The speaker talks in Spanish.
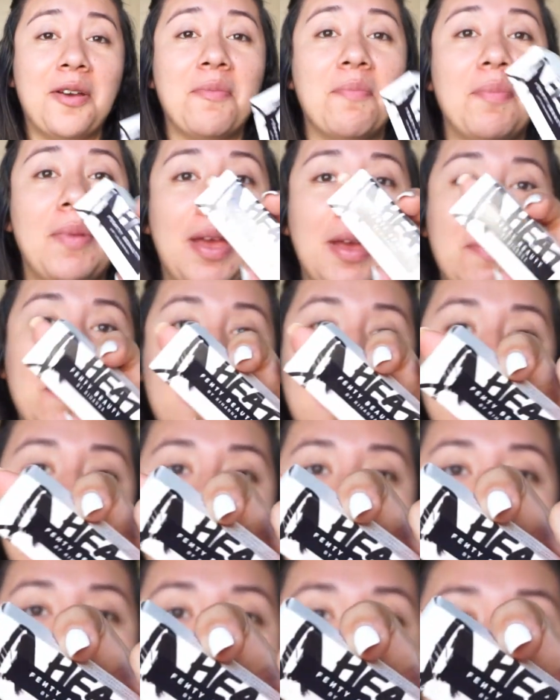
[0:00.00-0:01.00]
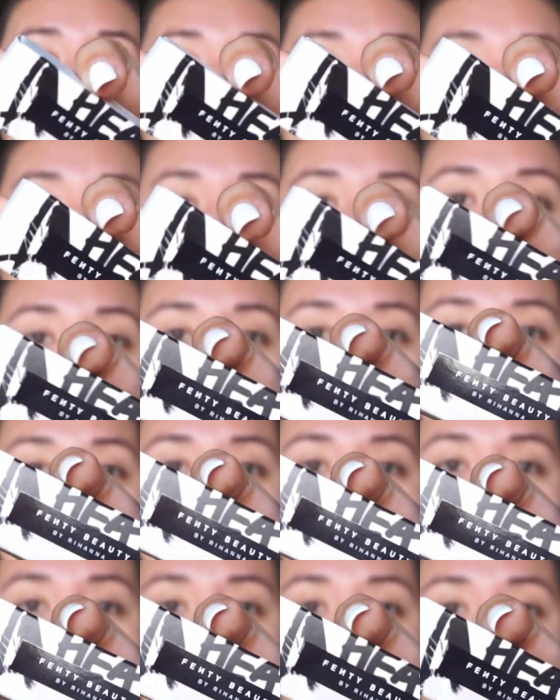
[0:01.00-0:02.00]
Me mandaron
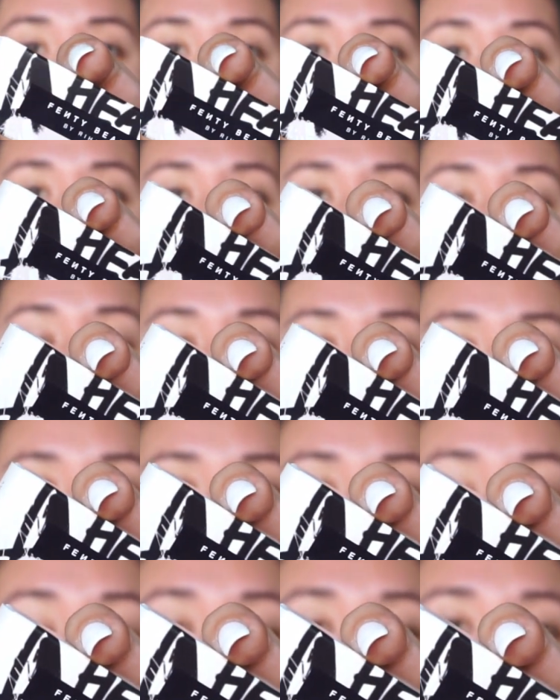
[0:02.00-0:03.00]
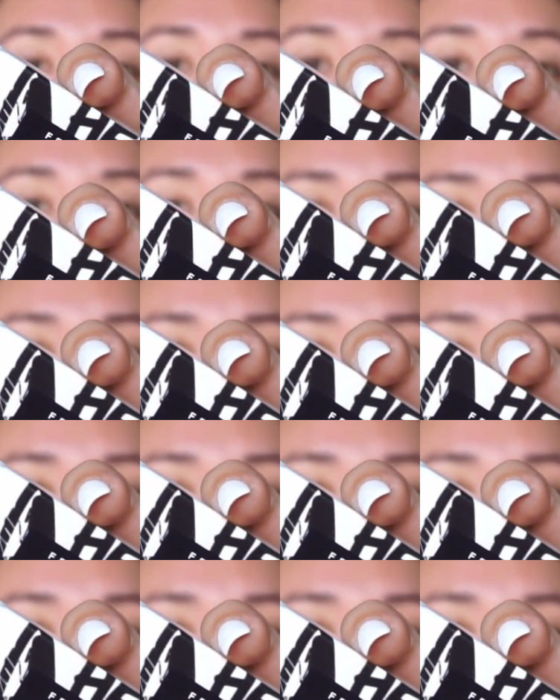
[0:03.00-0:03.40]
esto de Fenty